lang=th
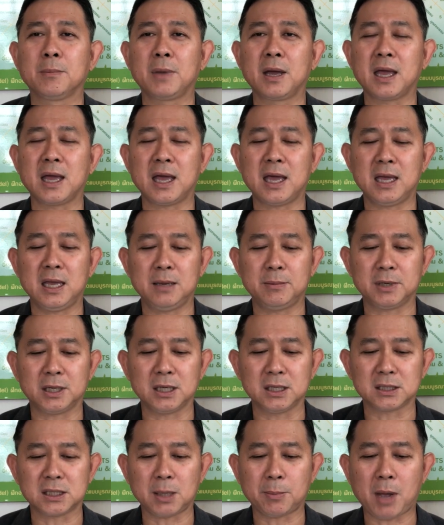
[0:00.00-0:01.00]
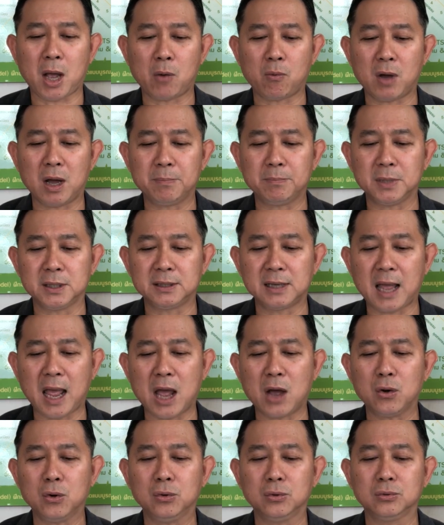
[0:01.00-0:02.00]
ไม่ให้มันเกิดสภาวะเบิร์น
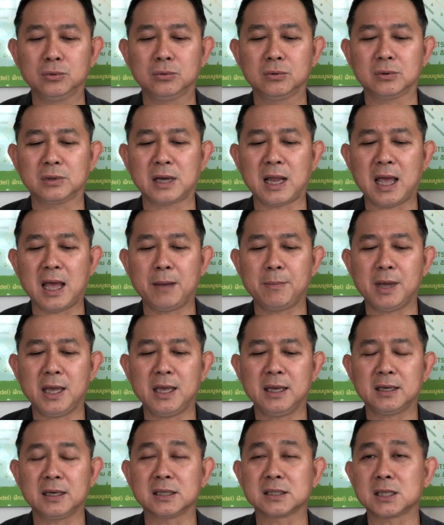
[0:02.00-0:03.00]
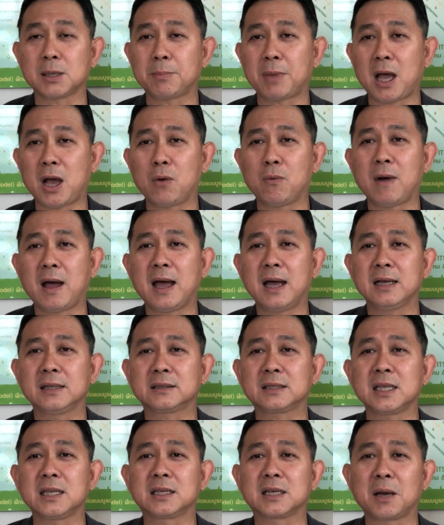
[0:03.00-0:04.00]
เอาท์นะไม่ให้เกิดสภาวะ
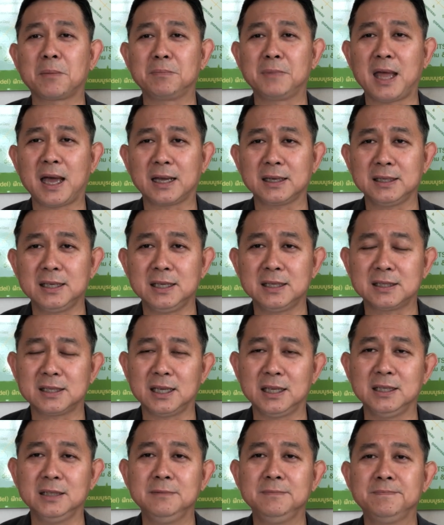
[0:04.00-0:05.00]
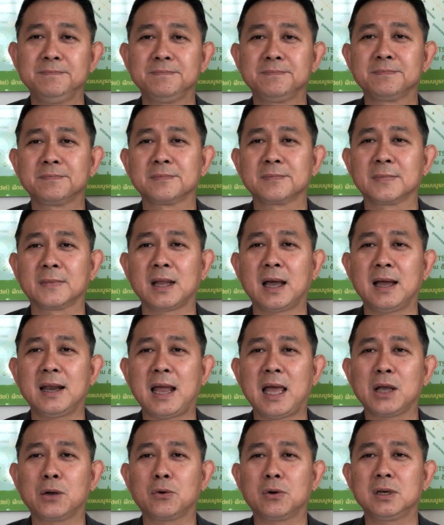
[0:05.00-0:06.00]
ติดกับดักหนี้สินนะห
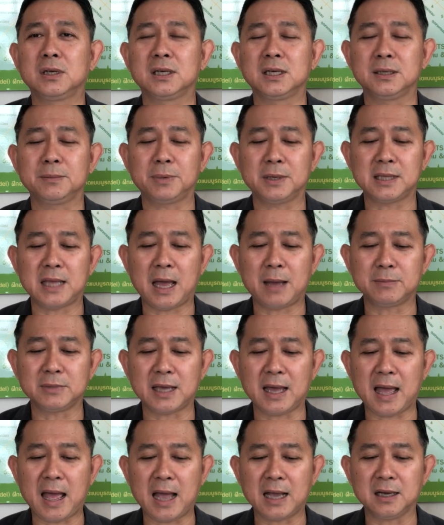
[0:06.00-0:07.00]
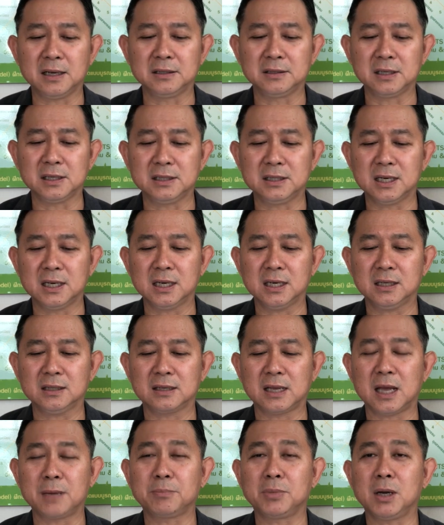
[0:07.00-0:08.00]
ลายคนเลยพยายามจะหาเงินเย
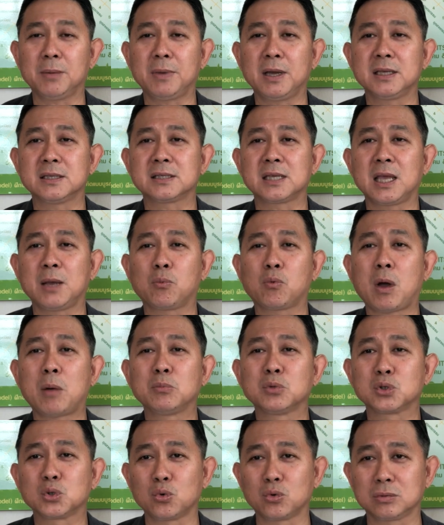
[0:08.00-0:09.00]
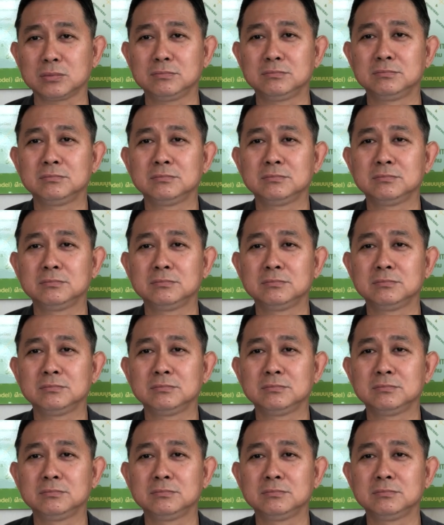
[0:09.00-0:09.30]
อะๆนะเพื่อไปเสพความสุข